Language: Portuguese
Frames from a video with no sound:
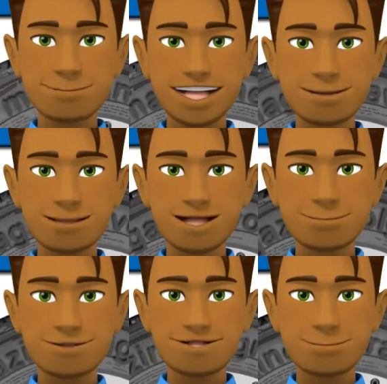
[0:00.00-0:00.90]

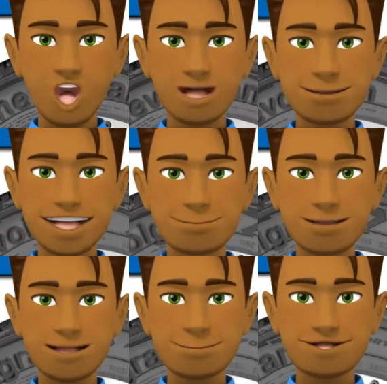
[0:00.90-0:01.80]
proporcionando maior
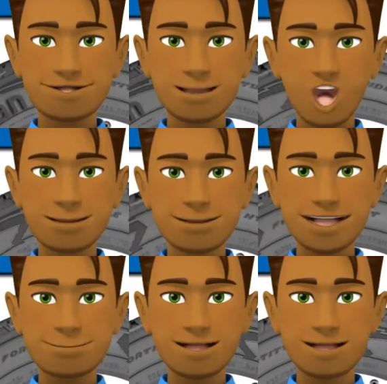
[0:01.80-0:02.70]
poder de tração
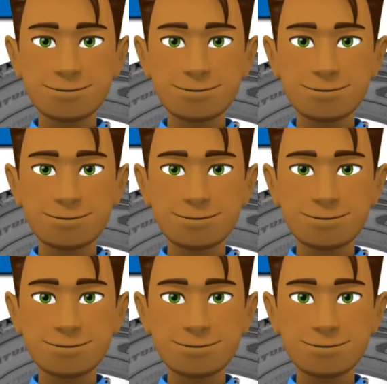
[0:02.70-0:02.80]
associado